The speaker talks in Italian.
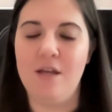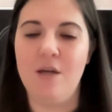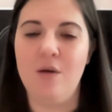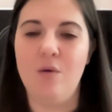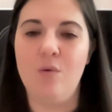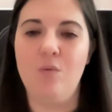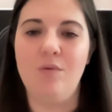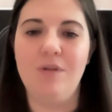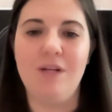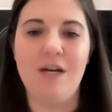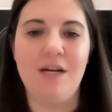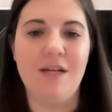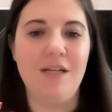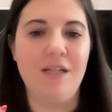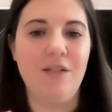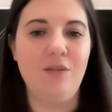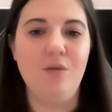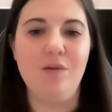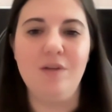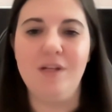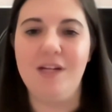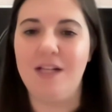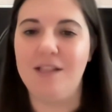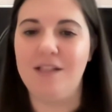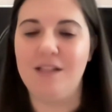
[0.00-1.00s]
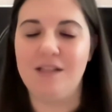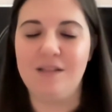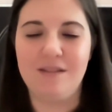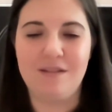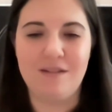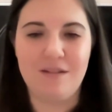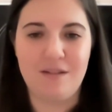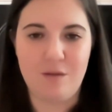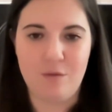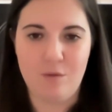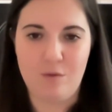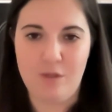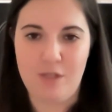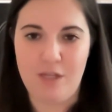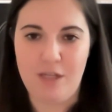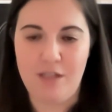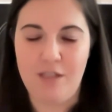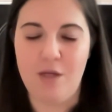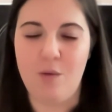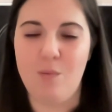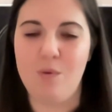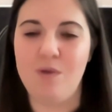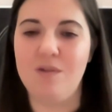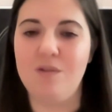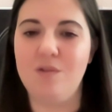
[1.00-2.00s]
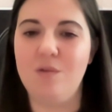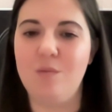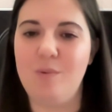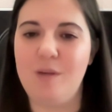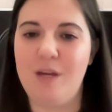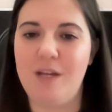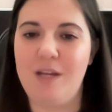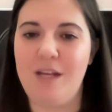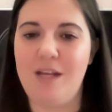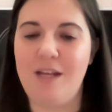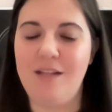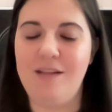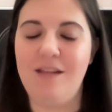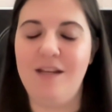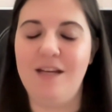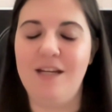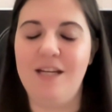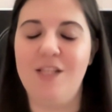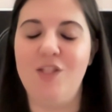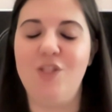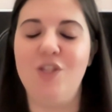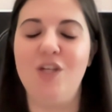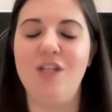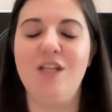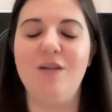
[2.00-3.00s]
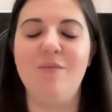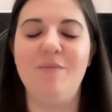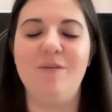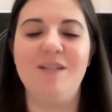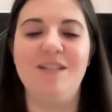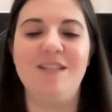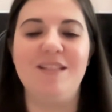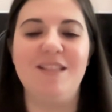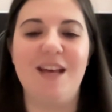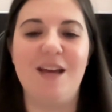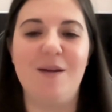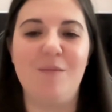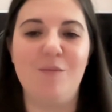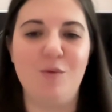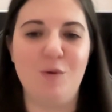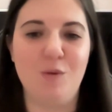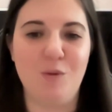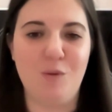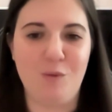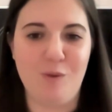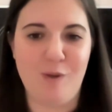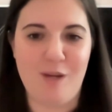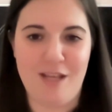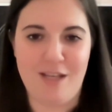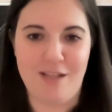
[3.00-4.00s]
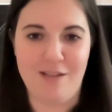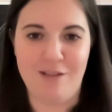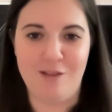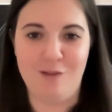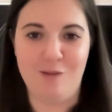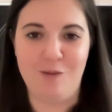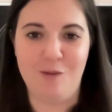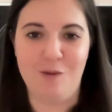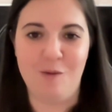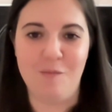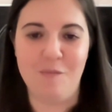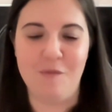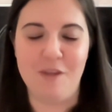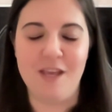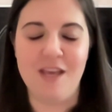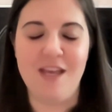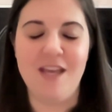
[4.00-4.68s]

una retrogradazione di questo pianeta che già di per sé è molto lento